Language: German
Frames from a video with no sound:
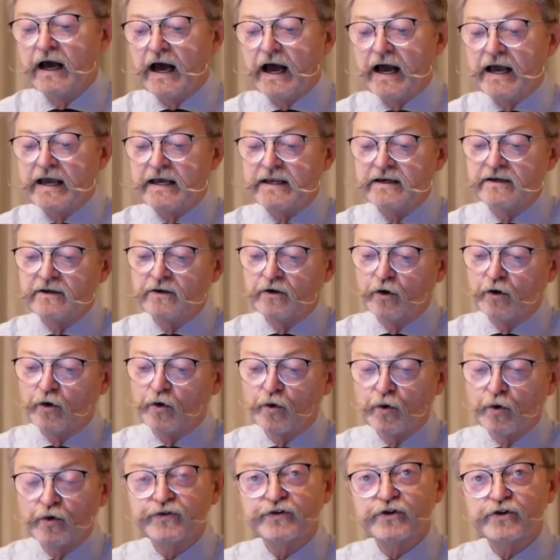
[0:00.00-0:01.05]
Ein
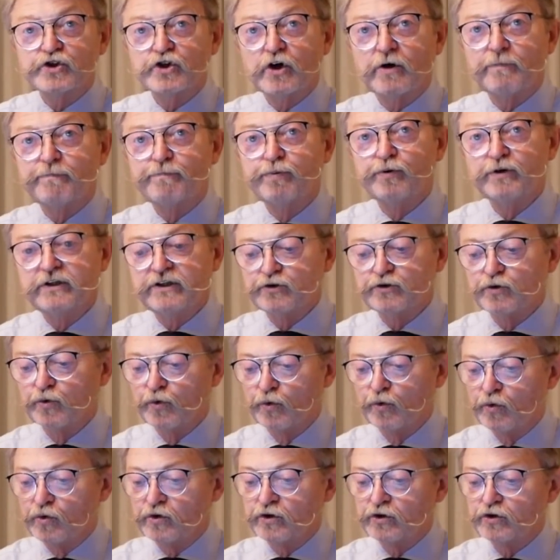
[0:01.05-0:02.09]
russischer
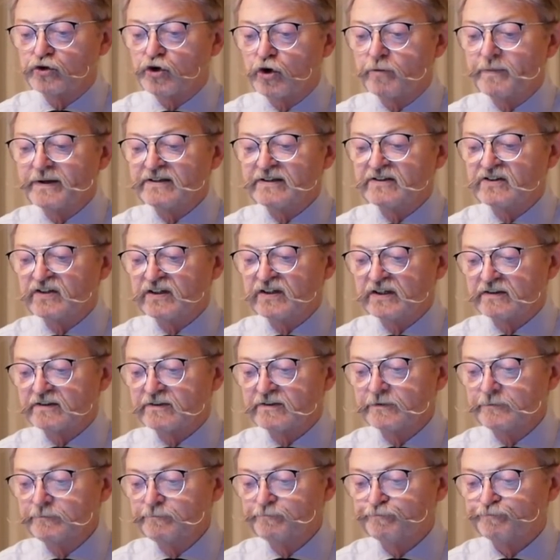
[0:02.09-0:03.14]
Politologe
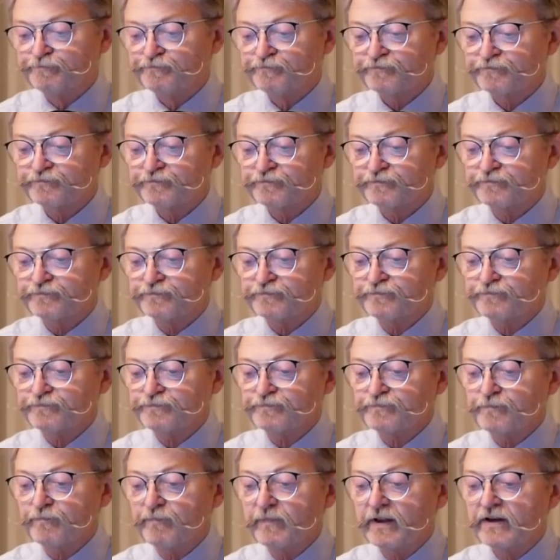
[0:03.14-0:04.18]
kommentierte,
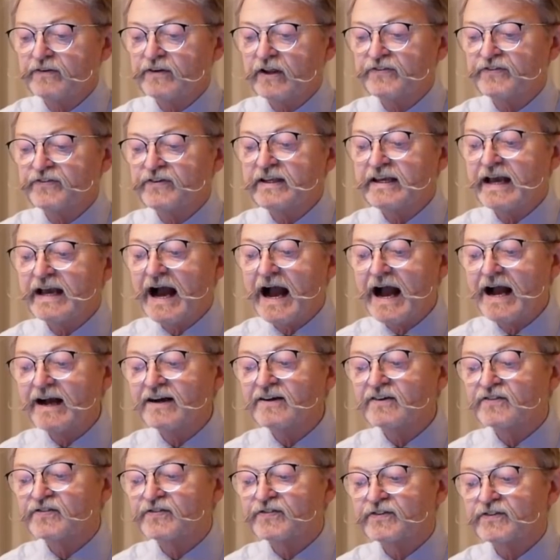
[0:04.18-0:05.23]
dass die
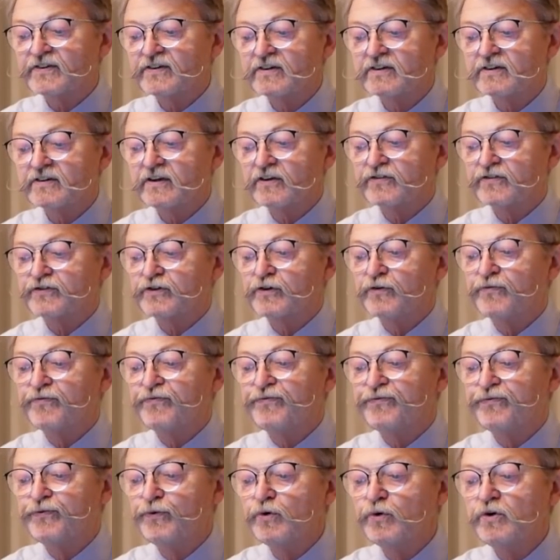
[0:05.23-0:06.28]
Angst das
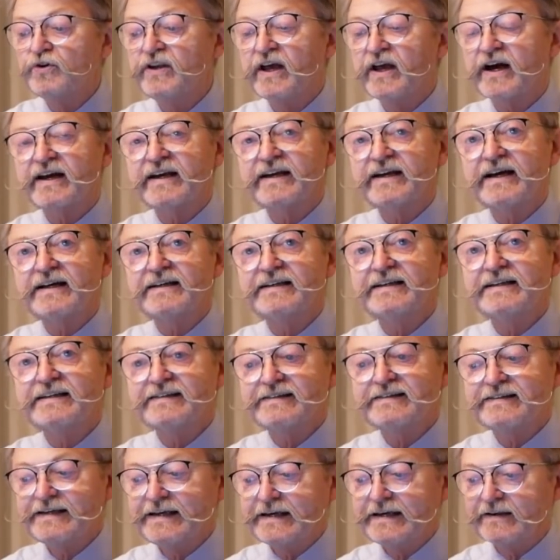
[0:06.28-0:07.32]
Gefühl der
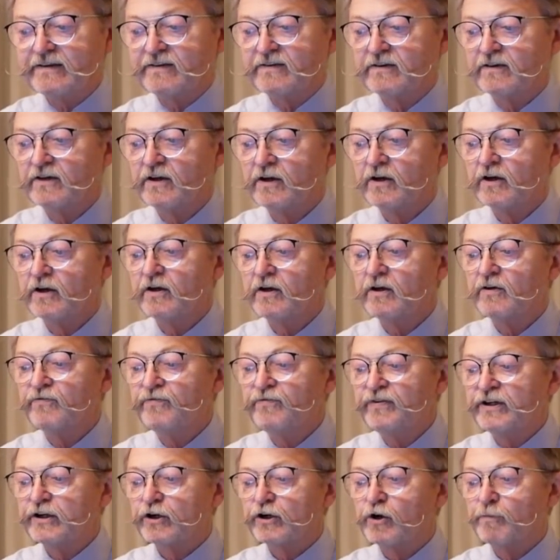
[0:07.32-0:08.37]
Realität
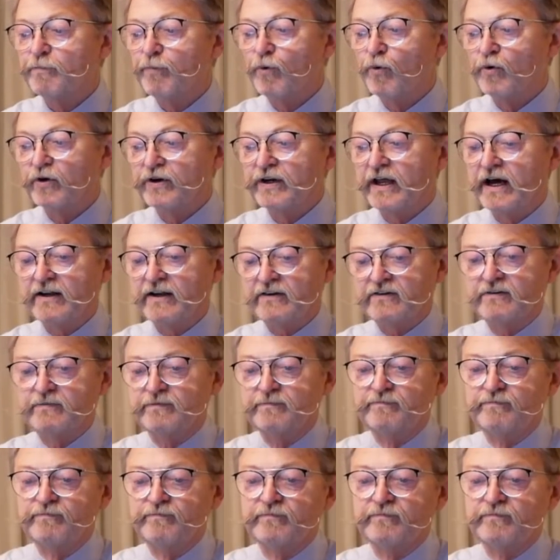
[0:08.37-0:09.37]
wiedergeboren hat.